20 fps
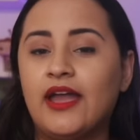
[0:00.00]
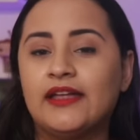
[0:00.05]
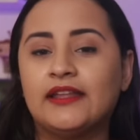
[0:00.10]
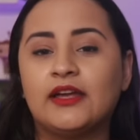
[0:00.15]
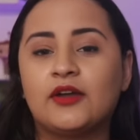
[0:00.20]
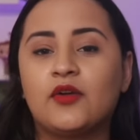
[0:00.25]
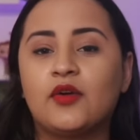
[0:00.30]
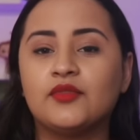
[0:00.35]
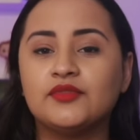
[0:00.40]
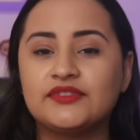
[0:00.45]

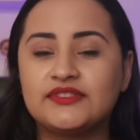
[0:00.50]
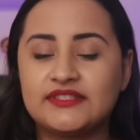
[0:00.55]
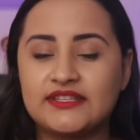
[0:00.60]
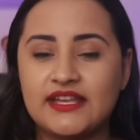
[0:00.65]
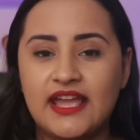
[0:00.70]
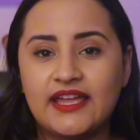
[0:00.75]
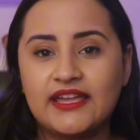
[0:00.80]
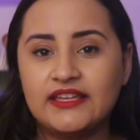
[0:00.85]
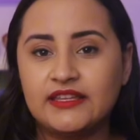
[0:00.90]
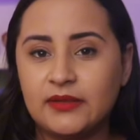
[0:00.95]
Ela
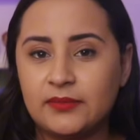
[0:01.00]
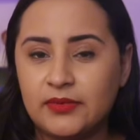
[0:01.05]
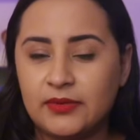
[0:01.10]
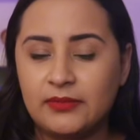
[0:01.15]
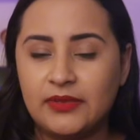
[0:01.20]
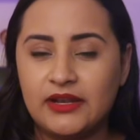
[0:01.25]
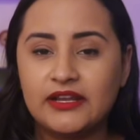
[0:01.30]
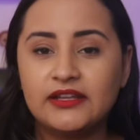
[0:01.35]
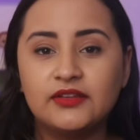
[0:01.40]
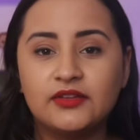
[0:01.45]
consegue na
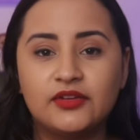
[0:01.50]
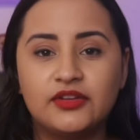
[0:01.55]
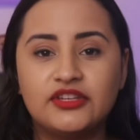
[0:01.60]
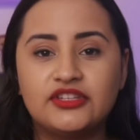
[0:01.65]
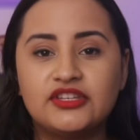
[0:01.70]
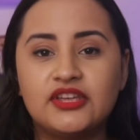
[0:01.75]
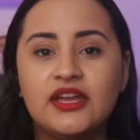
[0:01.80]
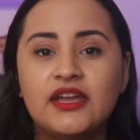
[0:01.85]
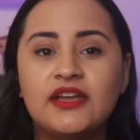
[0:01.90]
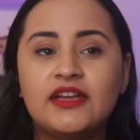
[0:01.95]
primeira
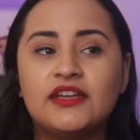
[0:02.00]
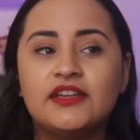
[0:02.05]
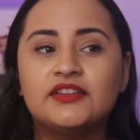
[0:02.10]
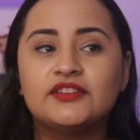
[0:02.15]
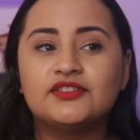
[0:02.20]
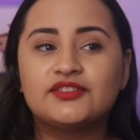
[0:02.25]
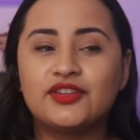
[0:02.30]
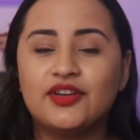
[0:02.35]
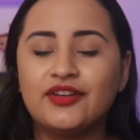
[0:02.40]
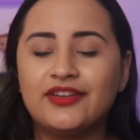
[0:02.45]
noite,
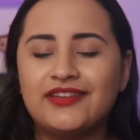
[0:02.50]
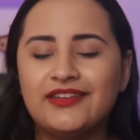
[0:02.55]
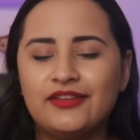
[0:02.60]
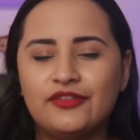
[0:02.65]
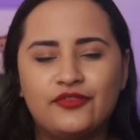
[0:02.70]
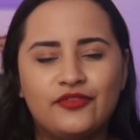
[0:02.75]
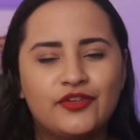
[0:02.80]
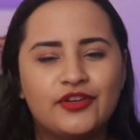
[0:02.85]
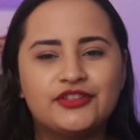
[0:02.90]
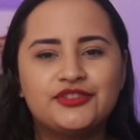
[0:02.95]
só que
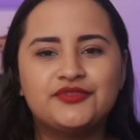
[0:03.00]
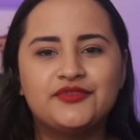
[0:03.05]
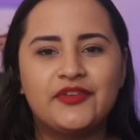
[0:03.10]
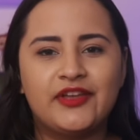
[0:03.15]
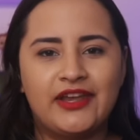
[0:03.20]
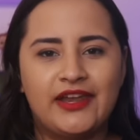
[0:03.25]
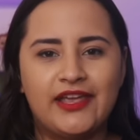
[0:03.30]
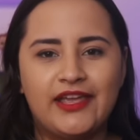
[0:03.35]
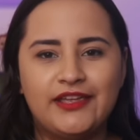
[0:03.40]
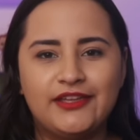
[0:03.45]
foi
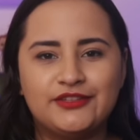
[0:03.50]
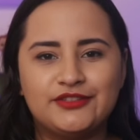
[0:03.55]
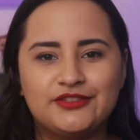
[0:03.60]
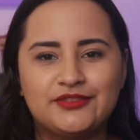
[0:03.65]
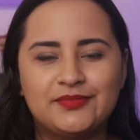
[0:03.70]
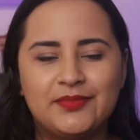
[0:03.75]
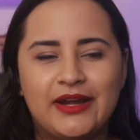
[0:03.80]
diferente.